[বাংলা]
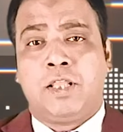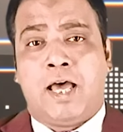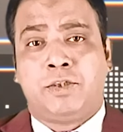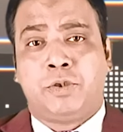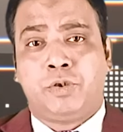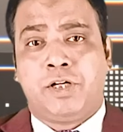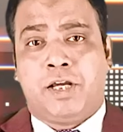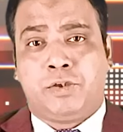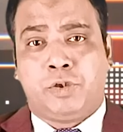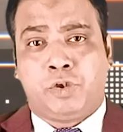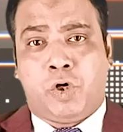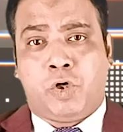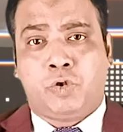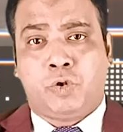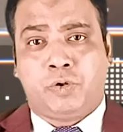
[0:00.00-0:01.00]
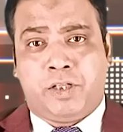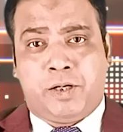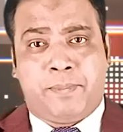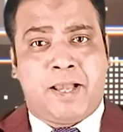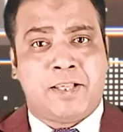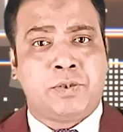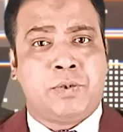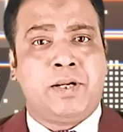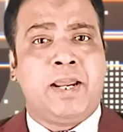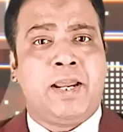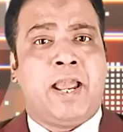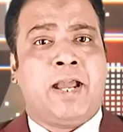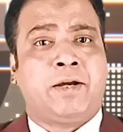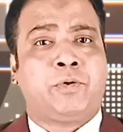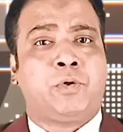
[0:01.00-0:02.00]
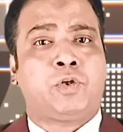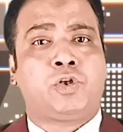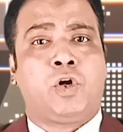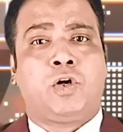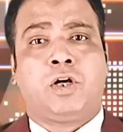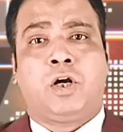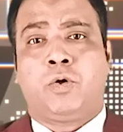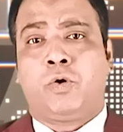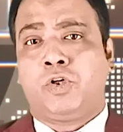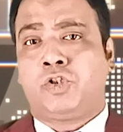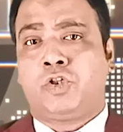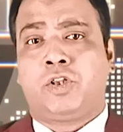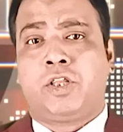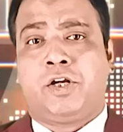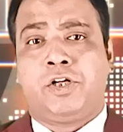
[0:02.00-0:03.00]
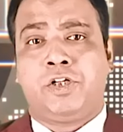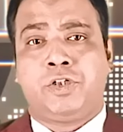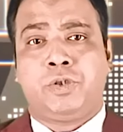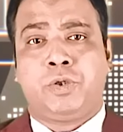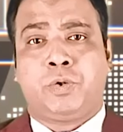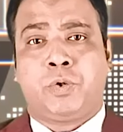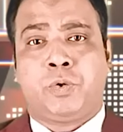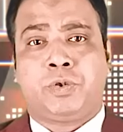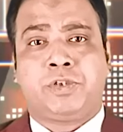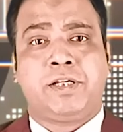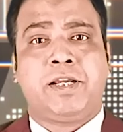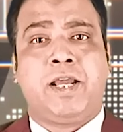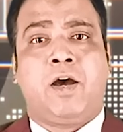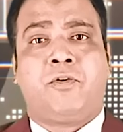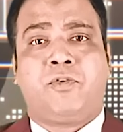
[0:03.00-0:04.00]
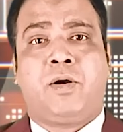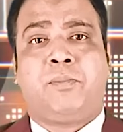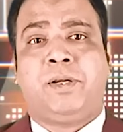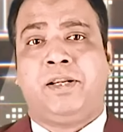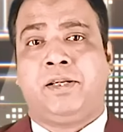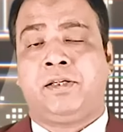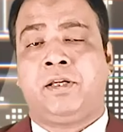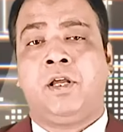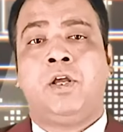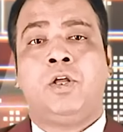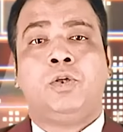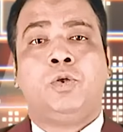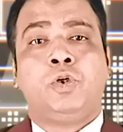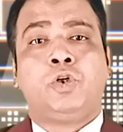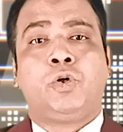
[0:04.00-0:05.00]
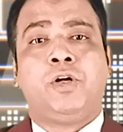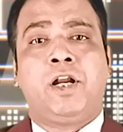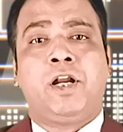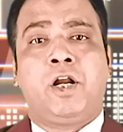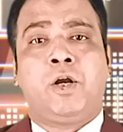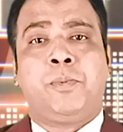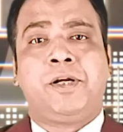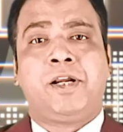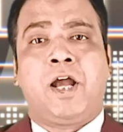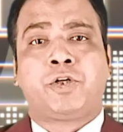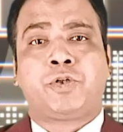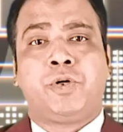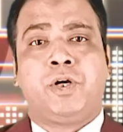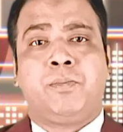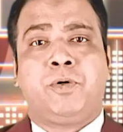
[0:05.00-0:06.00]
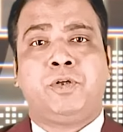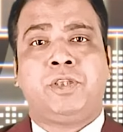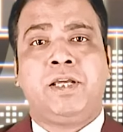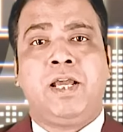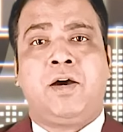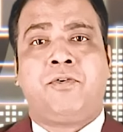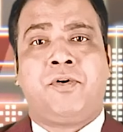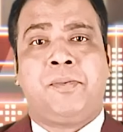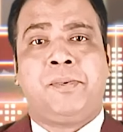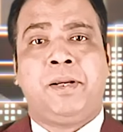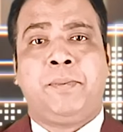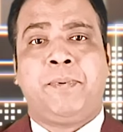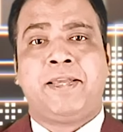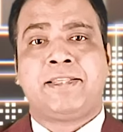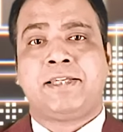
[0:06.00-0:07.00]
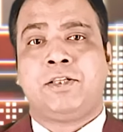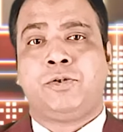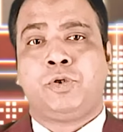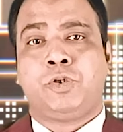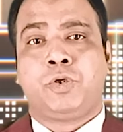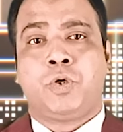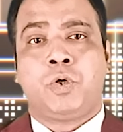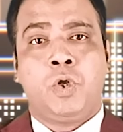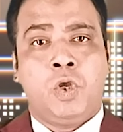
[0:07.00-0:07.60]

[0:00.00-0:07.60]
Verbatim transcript: দ্বাদশ জাতীয় সংসদ নির্বাচনে একক সংখ্যাগরিষ্ঠতা নিশ্চিত করছে আওয়ামী লীগ দুশো নিরানব্বইটি আসনের মধ্যে আওয়ামী লীগ পেয়েছে দুশো